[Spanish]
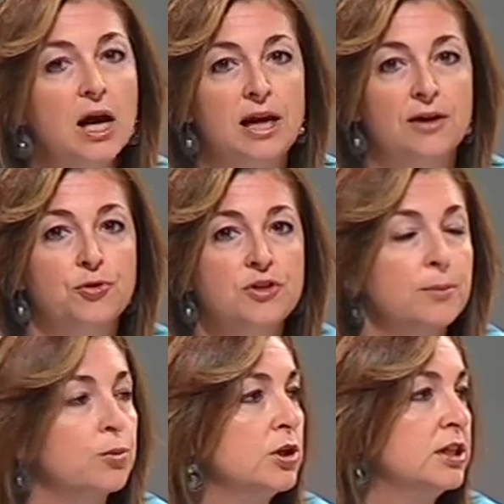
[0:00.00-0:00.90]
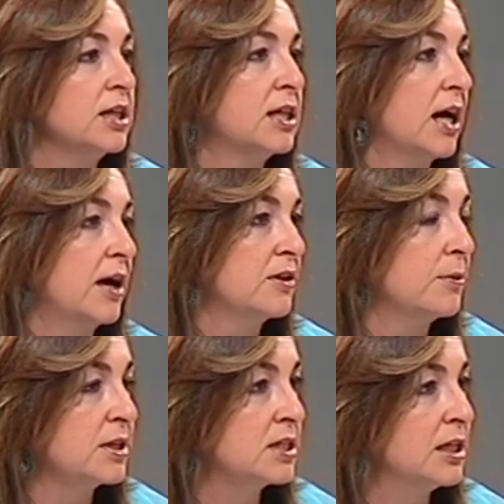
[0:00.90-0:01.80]
a la fuerza política de
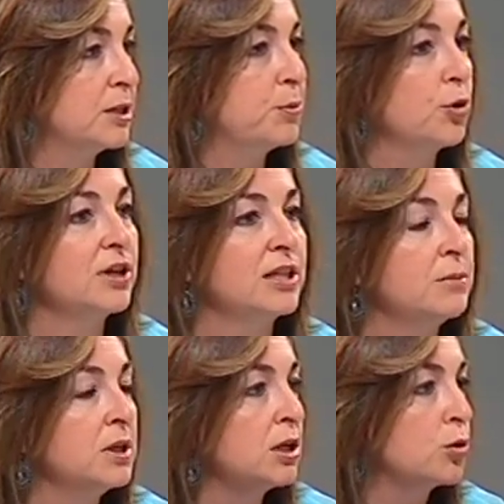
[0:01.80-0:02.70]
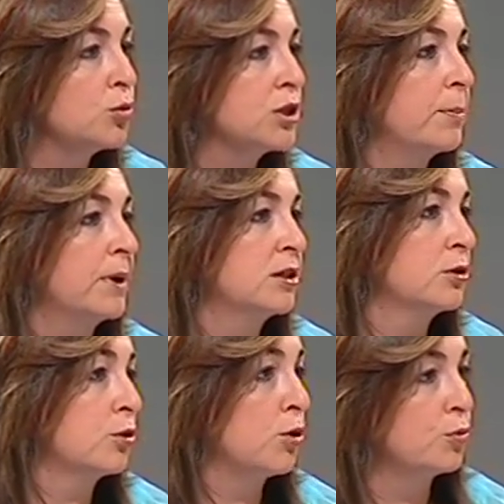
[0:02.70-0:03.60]
Bachelet, pero que también incluye al
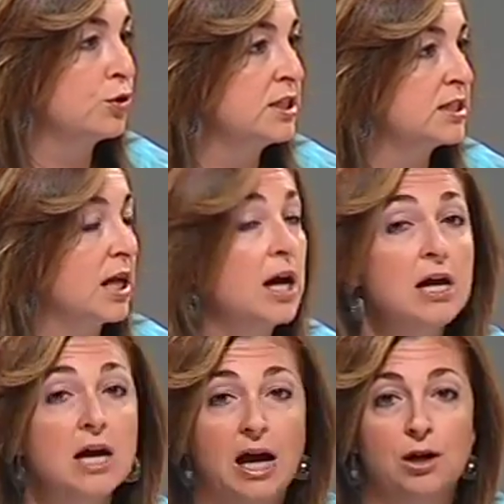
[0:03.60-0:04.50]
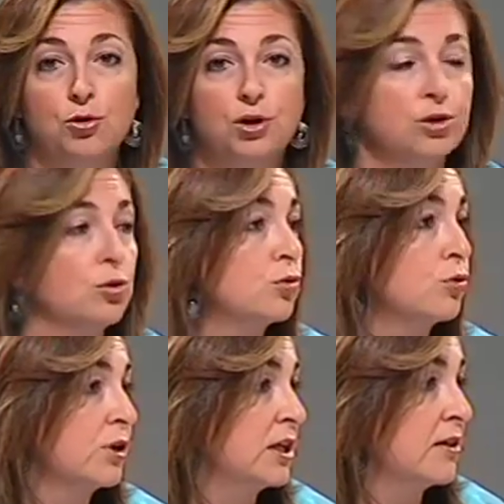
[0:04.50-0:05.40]
Partido Comunista, algo que no
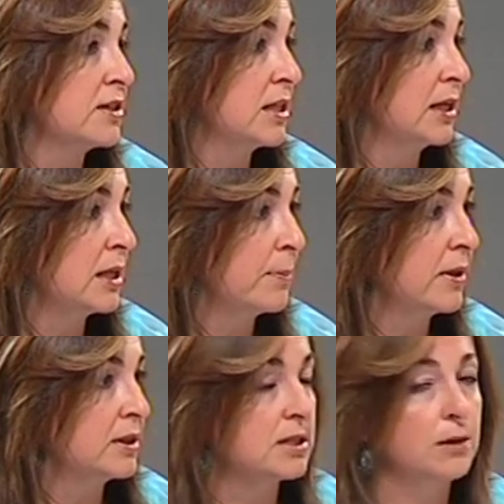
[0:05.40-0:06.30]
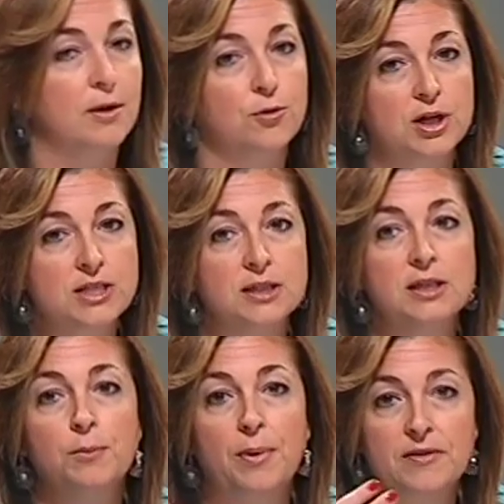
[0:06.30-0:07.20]
ocurría desde la etapa de Salvador
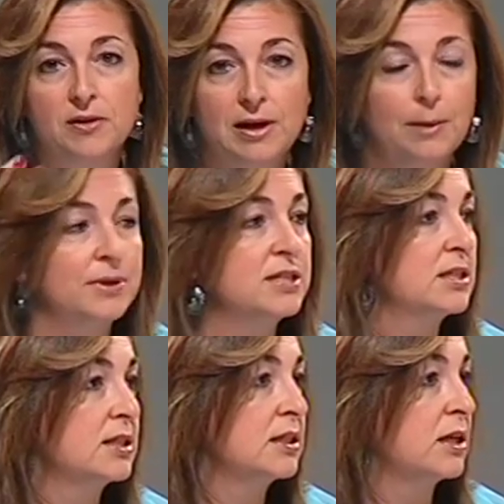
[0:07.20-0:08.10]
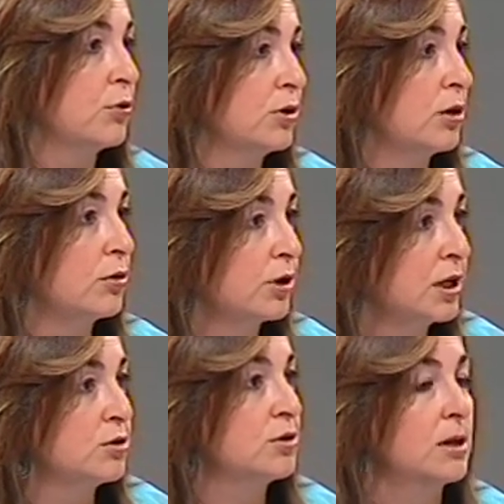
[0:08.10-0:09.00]
Allende, el padre de la presidenta hoy del
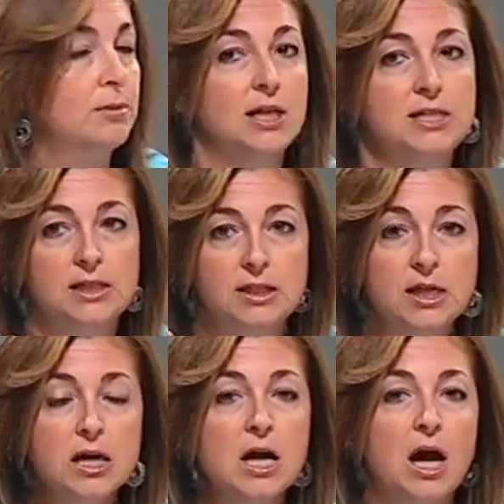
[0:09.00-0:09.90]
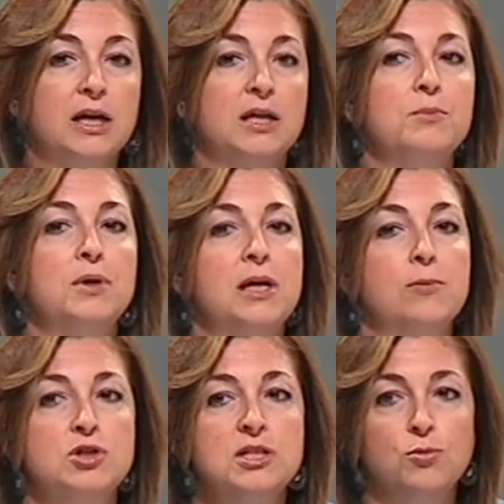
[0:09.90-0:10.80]
Congreso, Isabel Allende, a quien
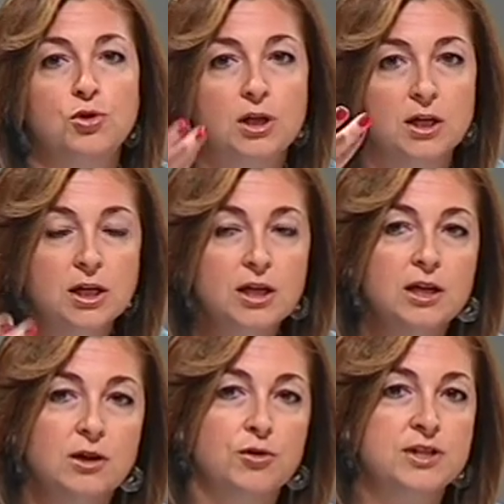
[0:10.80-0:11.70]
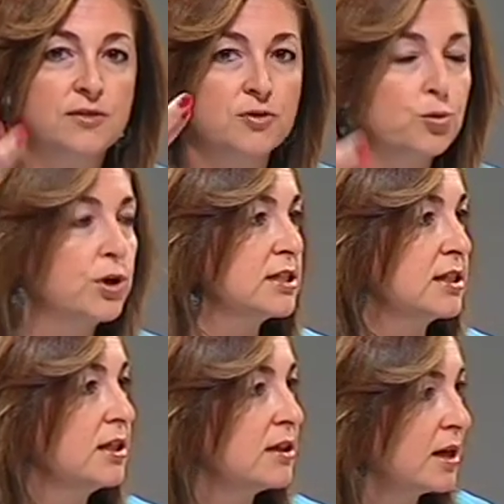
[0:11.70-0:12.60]
veíamos esa mujer con esa figura
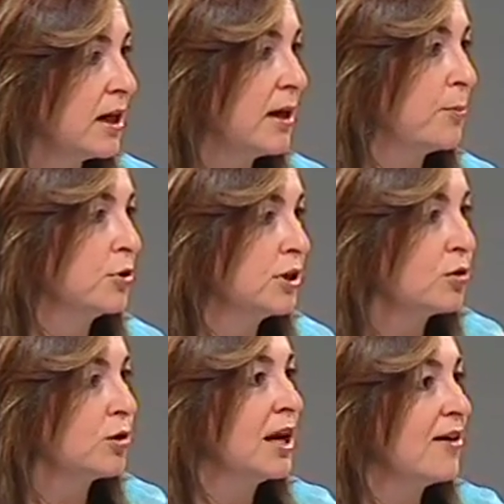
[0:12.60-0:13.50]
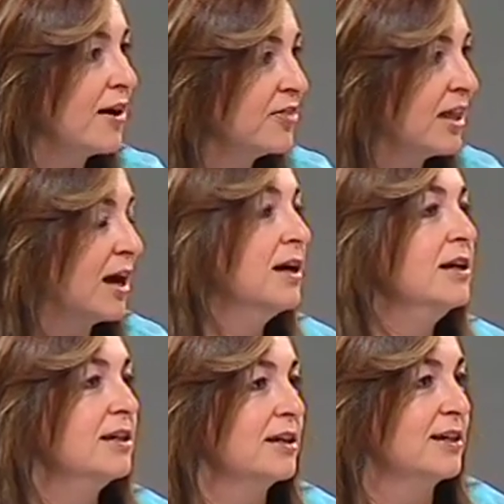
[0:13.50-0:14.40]
estilizada, poniéndole la banda
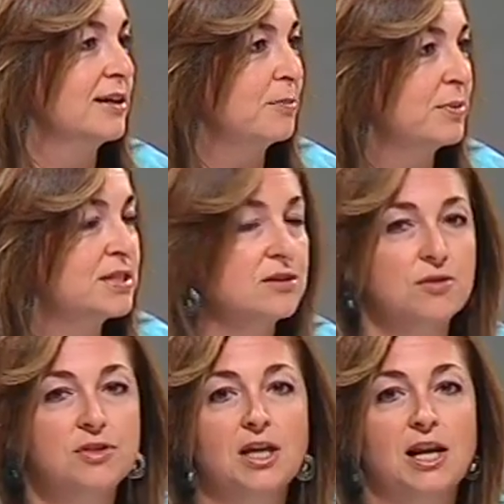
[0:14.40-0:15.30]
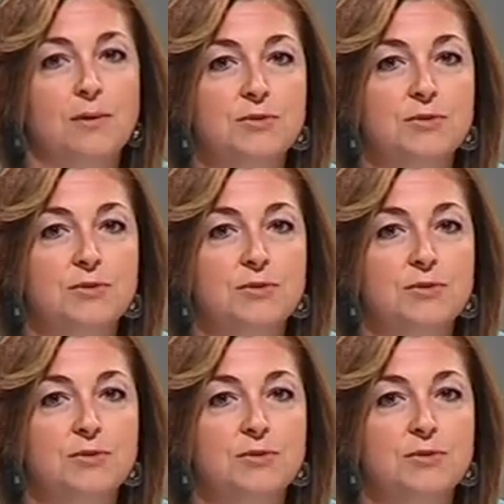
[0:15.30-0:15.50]
eh, presidencial a